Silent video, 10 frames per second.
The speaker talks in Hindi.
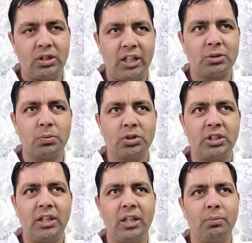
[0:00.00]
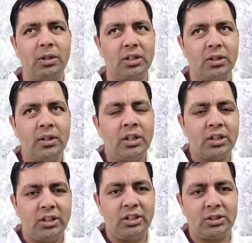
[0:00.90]
रेस्पॉन्स है लगभग
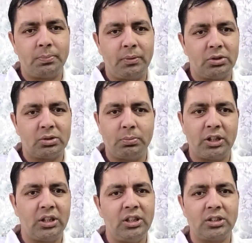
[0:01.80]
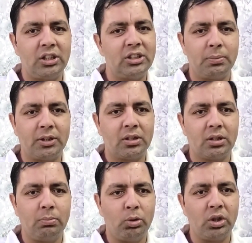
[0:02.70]
तीस बत्तीस तीस
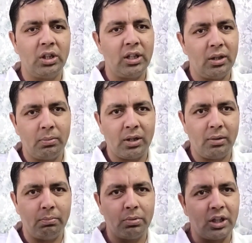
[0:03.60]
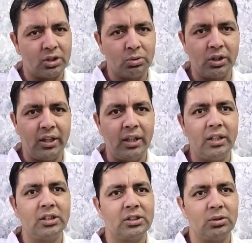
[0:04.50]
बुकिंग के लगभग हम कर चुके
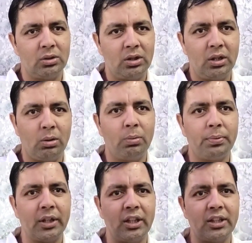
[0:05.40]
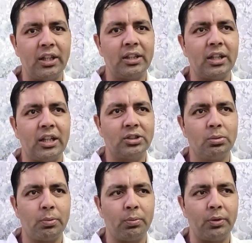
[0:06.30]
हैं इस ऑफ़र के तहत आज
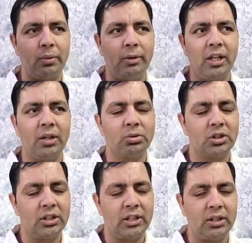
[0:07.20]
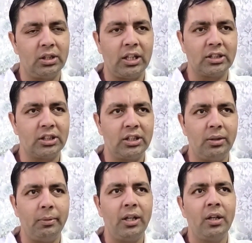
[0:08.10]
जो प्रॉपर्टी मेला है उसके आज के
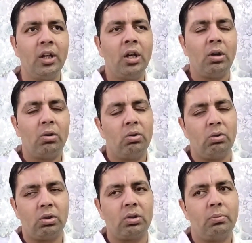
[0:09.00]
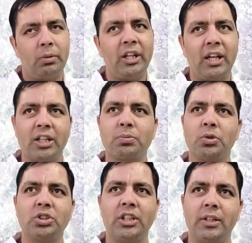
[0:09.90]
दिन में और बढ़िया
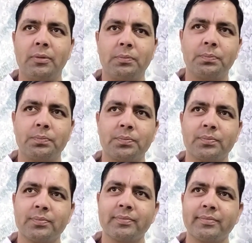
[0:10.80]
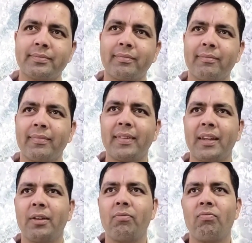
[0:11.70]
रेस्पॉन्स है टू बी में किस
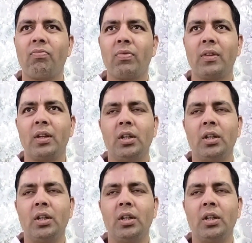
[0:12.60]
तरह की फैसिलिटी